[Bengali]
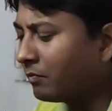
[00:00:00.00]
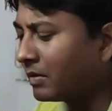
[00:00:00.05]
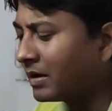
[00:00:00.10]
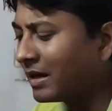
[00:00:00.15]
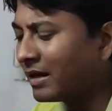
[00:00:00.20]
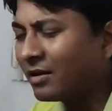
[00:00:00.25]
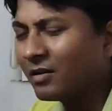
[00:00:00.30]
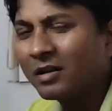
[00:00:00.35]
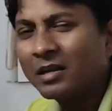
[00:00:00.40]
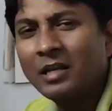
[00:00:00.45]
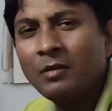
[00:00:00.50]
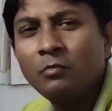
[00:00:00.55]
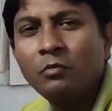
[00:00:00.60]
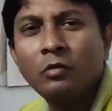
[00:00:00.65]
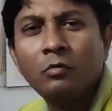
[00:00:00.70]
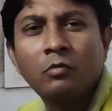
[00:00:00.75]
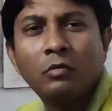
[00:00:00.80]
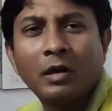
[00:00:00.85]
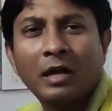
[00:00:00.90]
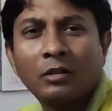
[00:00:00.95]
মানে কি
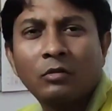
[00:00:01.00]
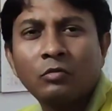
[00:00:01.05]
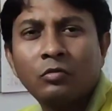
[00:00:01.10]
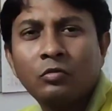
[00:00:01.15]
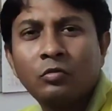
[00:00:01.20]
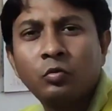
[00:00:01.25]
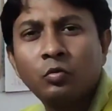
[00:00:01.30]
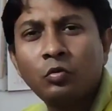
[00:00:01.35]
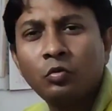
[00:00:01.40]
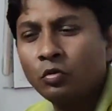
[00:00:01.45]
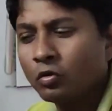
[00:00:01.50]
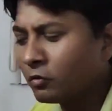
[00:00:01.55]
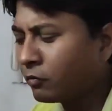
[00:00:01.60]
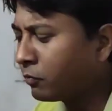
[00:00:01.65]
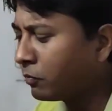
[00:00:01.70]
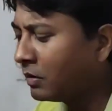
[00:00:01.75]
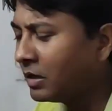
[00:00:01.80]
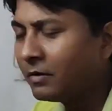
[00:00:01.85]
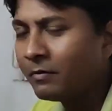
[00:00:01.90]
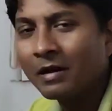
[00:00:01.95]
বলবো এত সুন্দর
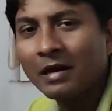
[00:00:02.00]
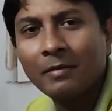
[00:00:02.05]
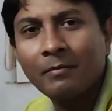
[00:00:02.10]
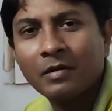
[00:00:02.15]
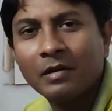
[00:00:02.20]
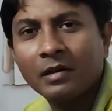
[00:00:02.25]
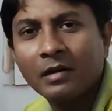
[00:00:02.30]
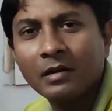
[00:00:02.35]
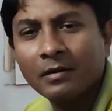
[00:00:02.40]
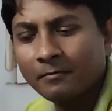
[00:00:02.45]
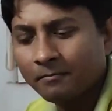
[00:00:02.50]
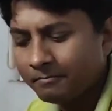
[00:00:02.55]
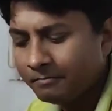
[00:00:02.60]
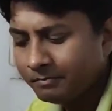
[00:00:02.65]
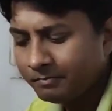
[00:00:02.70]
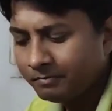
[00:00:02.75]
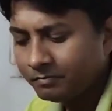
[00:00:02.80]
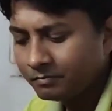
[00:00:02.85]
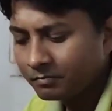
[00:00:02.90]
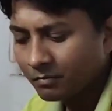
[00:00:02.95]
ফ্লেভার আমটার
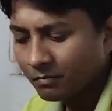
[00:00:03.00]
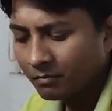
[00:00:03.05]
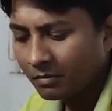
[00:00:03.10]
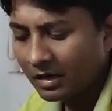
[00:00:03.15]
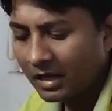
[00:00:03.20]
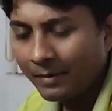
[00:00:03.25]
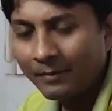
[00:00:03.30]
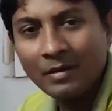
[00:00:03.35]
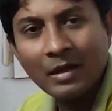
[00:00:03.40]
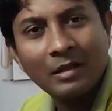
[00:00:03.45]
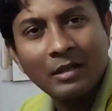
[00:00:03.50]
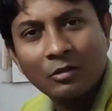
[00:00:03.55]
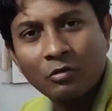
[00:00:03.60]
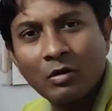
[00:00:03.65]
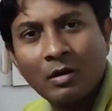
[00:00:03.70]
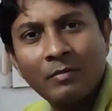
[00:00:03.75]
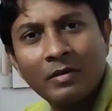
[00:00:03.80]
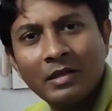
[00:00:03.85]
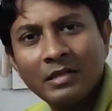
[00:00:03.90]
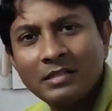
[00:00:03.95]
মানে আমি
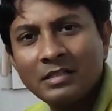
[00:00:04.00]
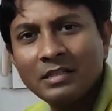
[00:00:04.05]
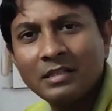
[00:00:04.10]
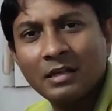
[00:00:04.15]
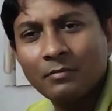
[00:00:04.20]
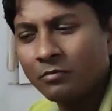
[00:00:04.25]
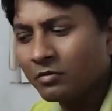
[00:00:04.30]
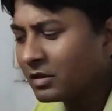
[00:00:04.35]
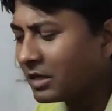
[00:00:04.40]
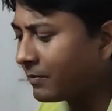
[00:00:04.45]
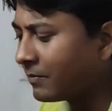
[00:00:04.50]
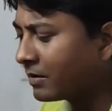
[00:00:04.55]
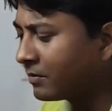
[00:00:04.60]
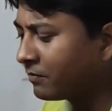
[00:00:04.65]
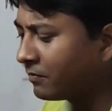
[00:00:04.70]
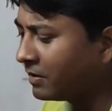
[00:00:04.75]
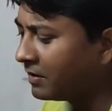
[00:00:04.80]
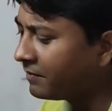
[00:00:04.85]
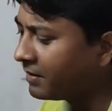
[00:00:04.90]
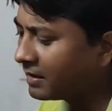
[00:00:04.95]
যত আম খেয়েছি তার মধ্যে
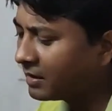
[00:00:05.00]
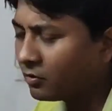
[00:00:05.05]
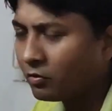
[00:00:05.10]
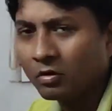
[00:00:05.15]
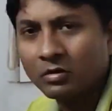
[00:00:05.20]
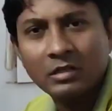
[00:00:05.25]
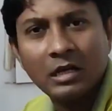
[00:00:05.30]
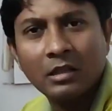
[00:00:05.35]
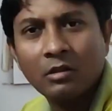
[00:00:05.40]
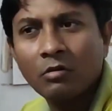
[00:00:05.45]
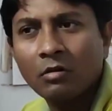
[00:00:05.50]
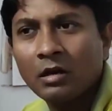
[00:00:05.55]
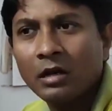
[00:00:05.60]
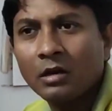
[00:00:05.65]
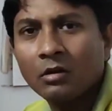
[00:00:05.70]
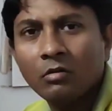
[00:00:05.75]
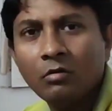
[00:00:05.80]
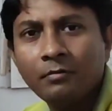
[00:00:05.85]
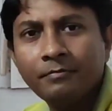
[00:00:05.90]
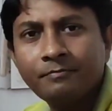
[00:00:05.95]
আমাকে ফ্লেভারটা অসাধারণ
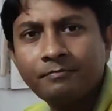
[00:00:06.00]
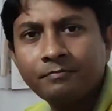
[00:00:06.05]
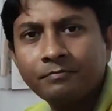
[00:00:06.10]
লাগলো